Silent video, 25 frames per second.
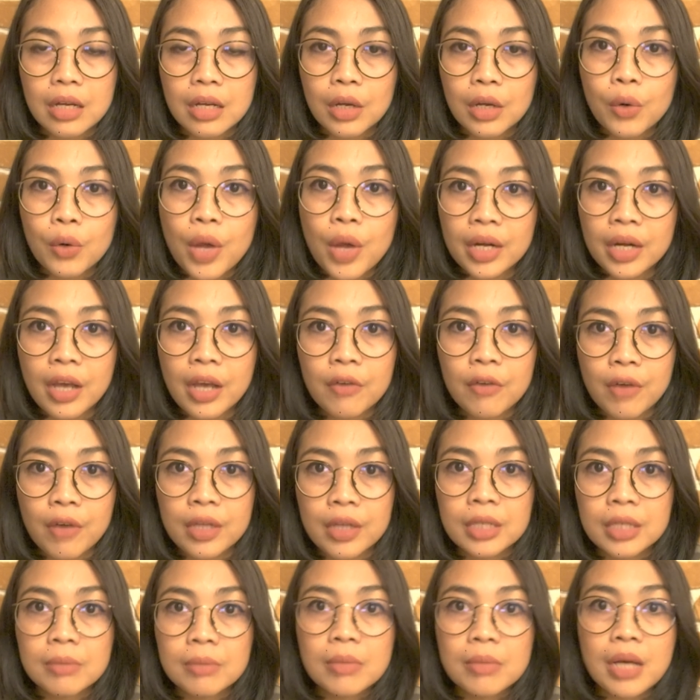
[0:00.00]
Keluarga
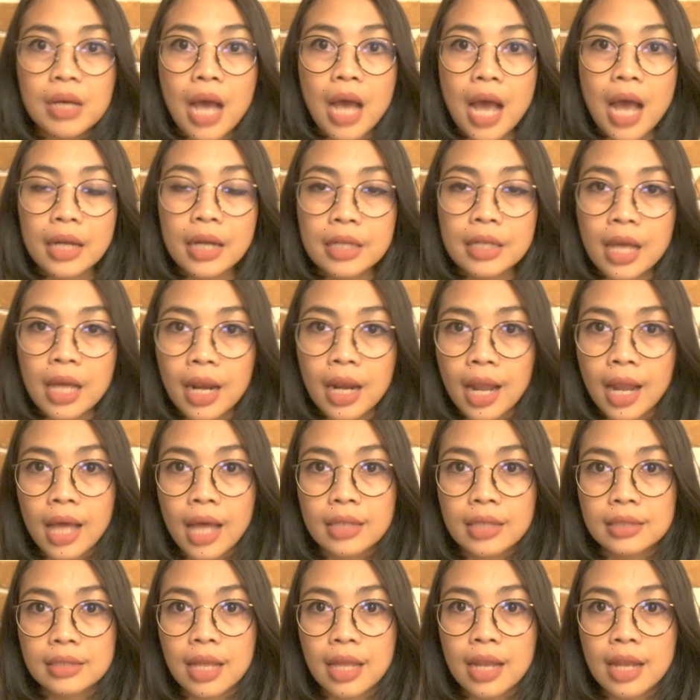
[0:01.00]
Fadime
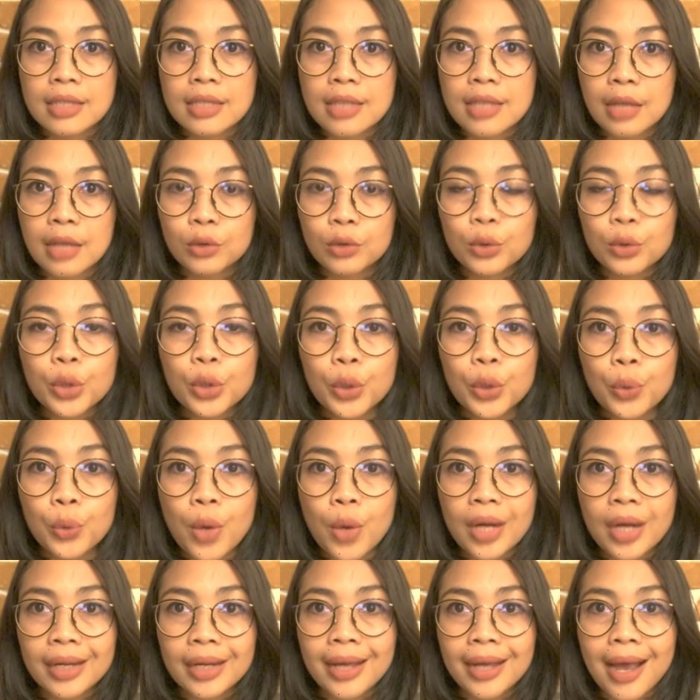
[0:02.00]
adalah salah satu
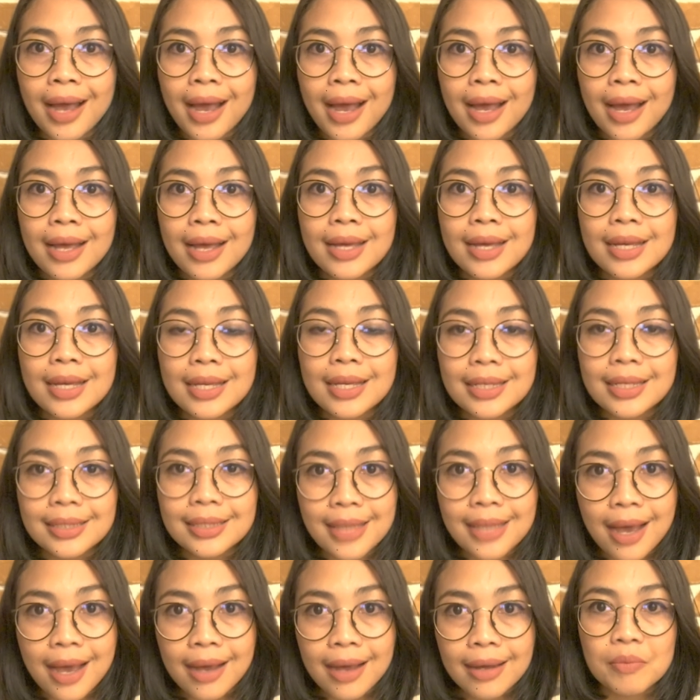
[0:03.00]
keluarga
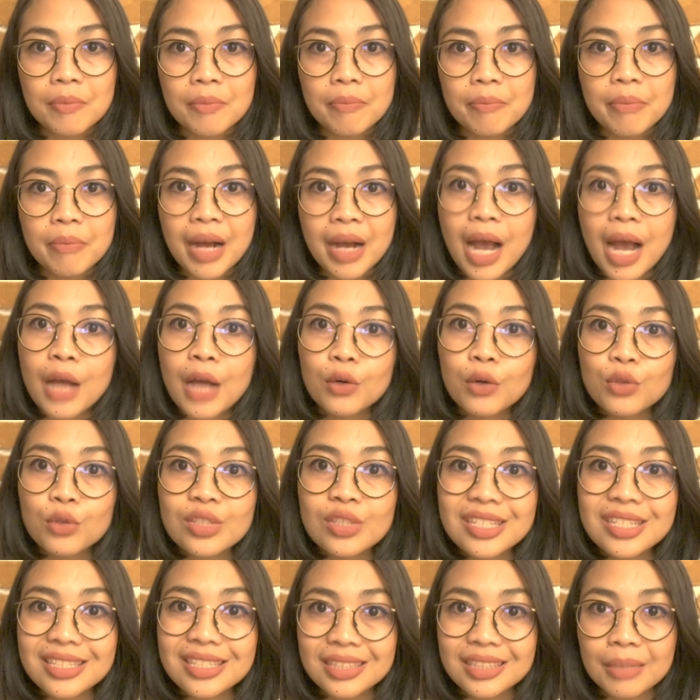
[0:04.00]
yang menganut
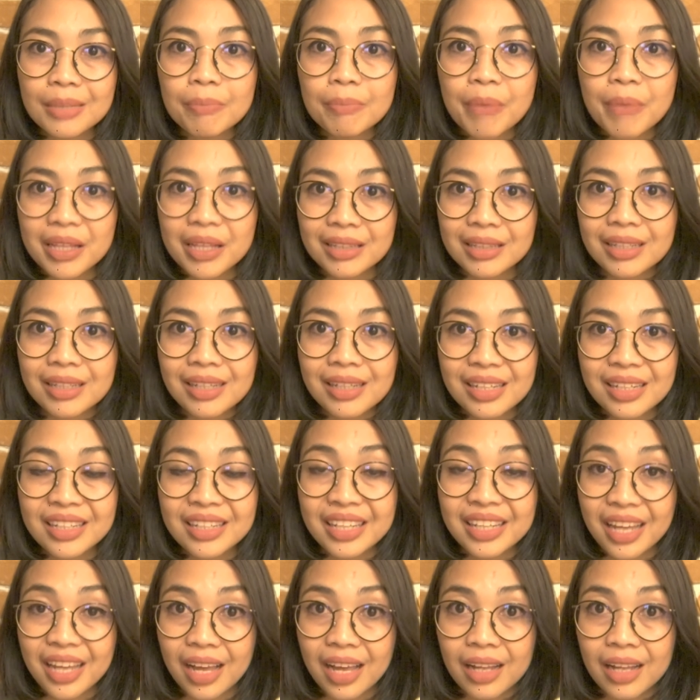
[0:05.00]
sistem
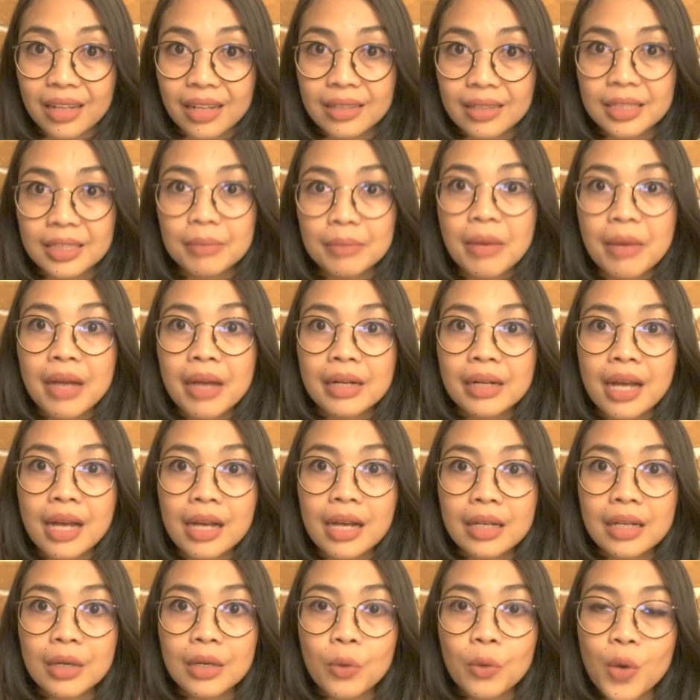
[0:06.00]
patrilineal di
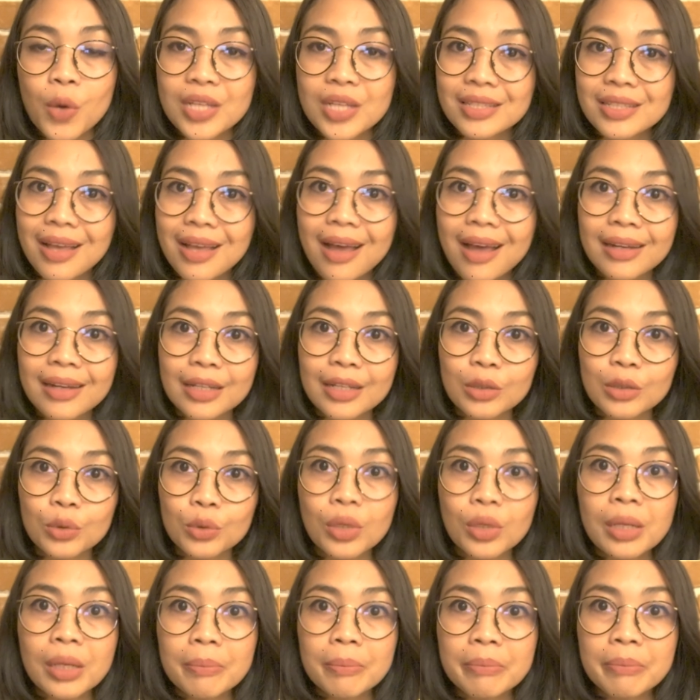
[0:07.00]
mana kekuasaan
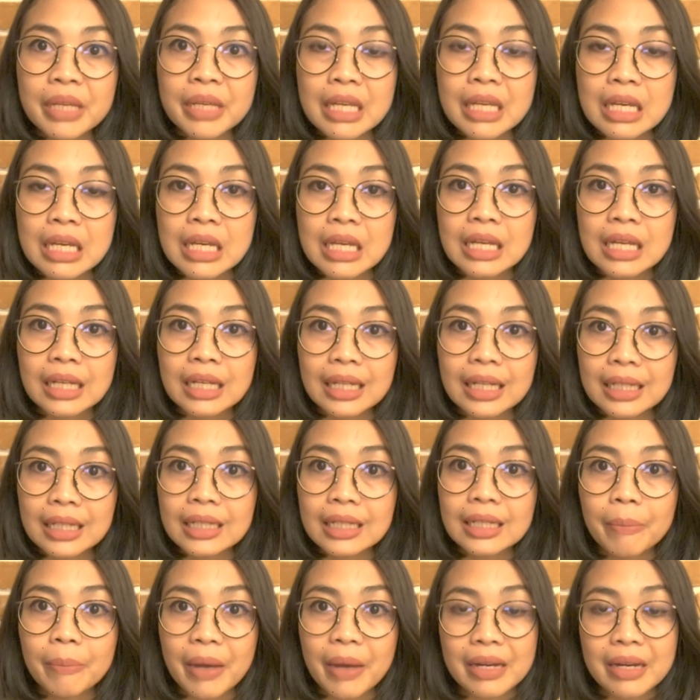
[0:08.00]
itu lebih
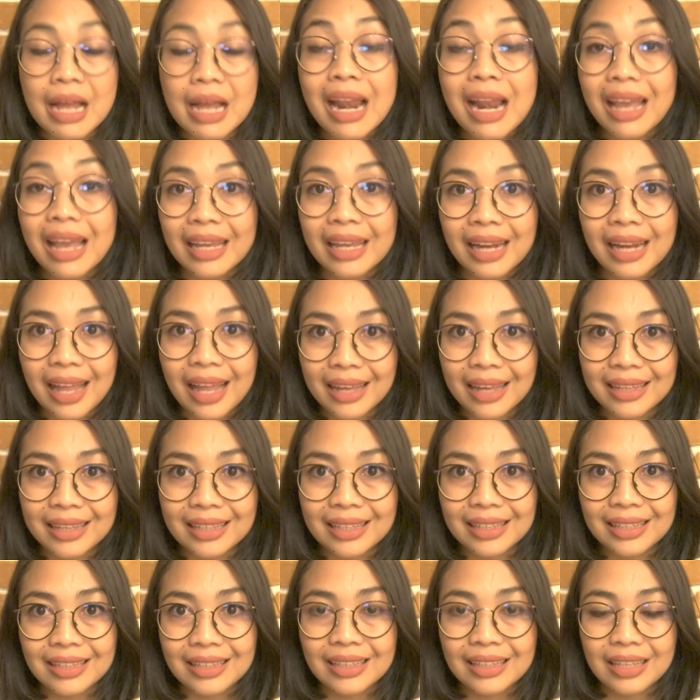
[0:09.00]
kepada
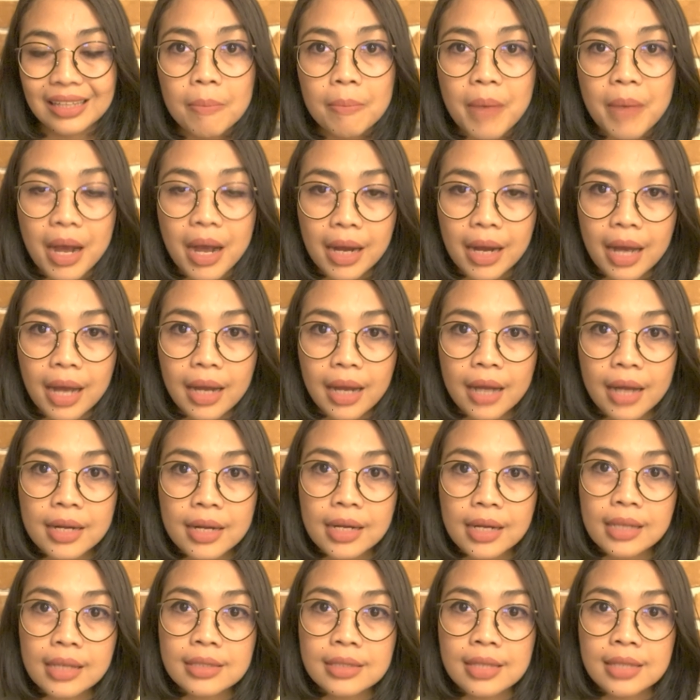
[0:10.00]
laki-laki. Bahkan
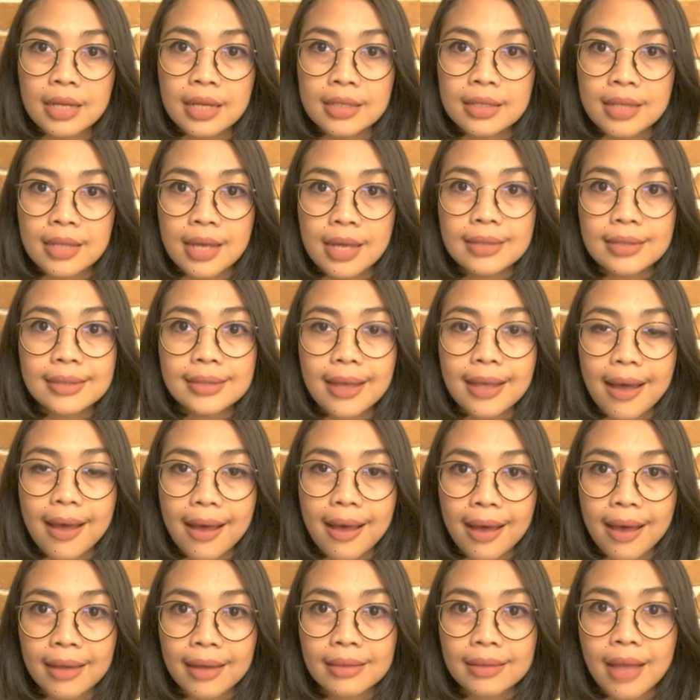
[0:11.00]
ada kejadian
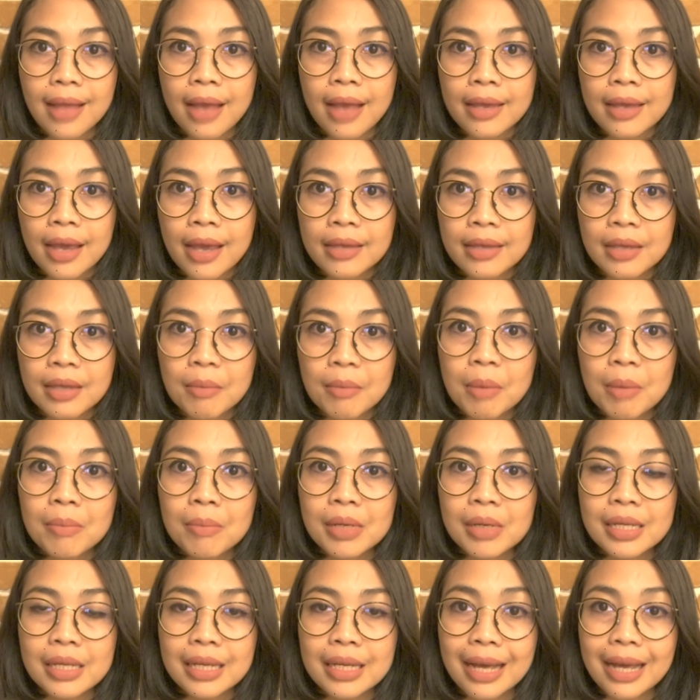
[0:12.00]
saat ayahnya
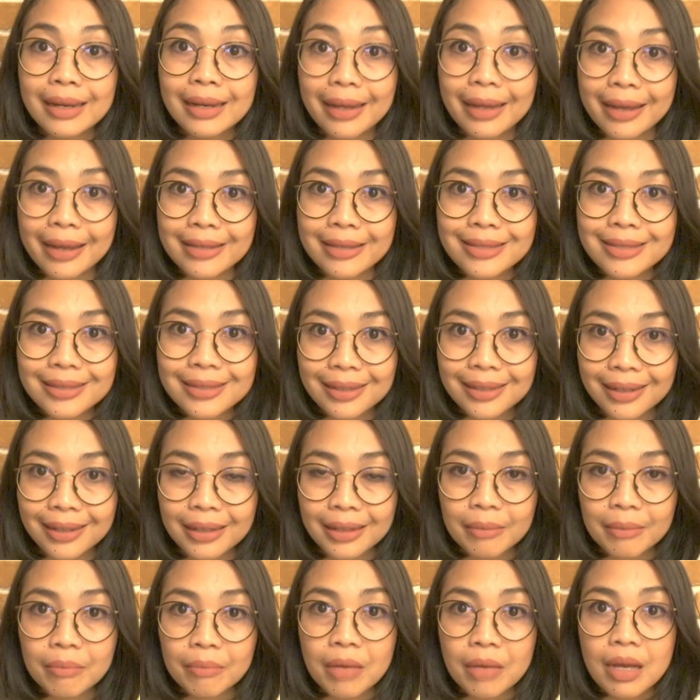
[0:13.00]
membelikan es
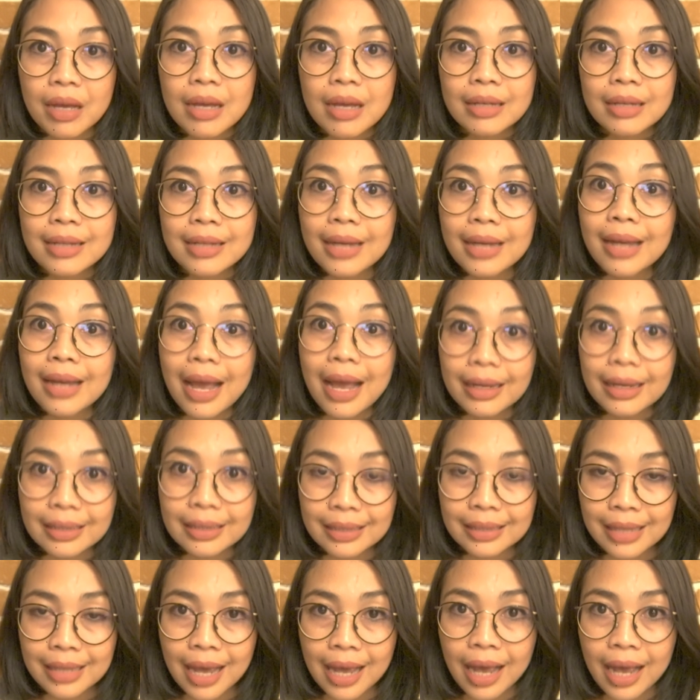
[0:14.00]
krim dan
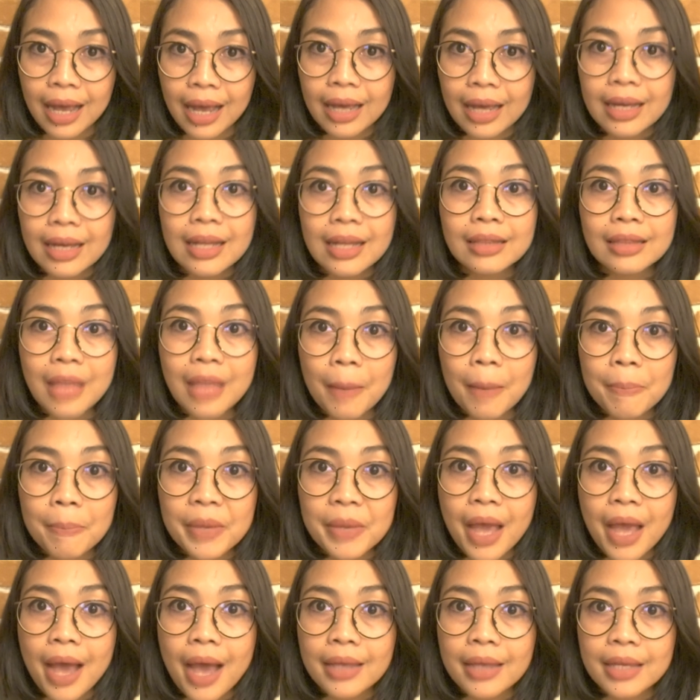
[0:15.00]
hadiah
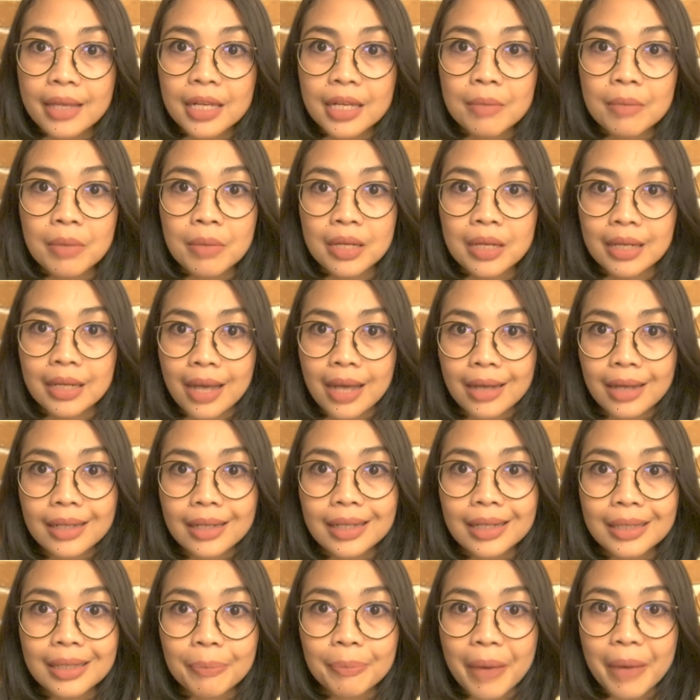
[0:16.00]
tapi hanya diberikan
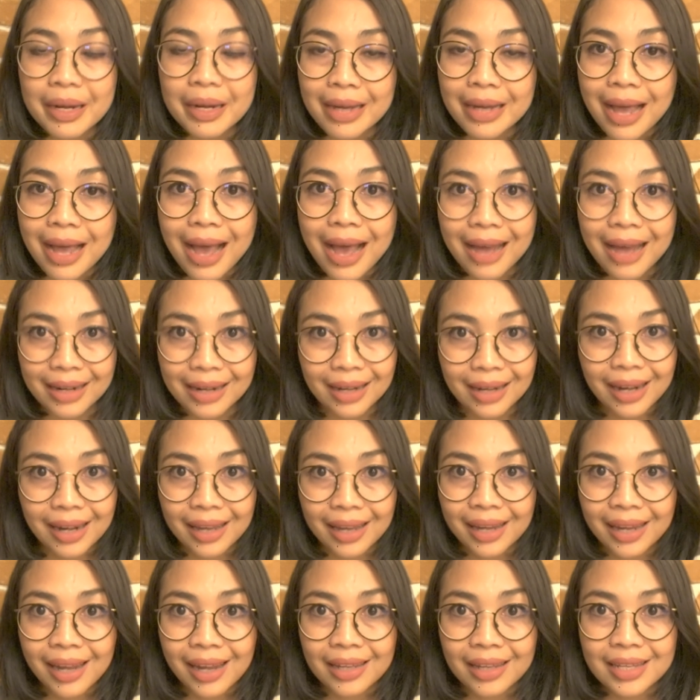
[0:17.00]
kepada anak
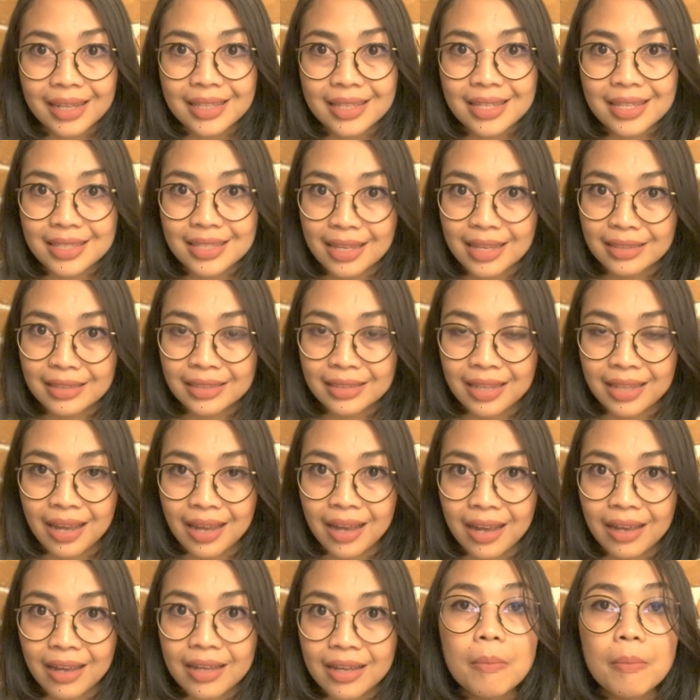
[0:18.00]
laki-lakinya
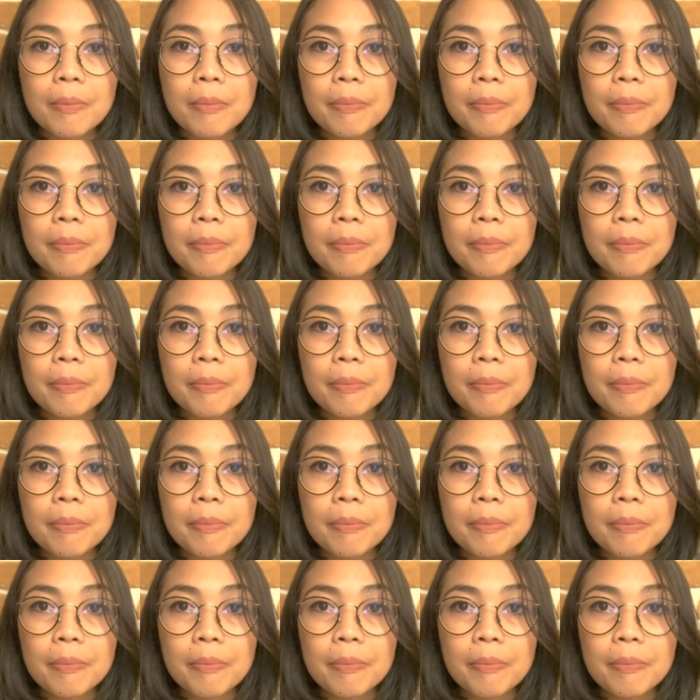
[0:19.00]
saja.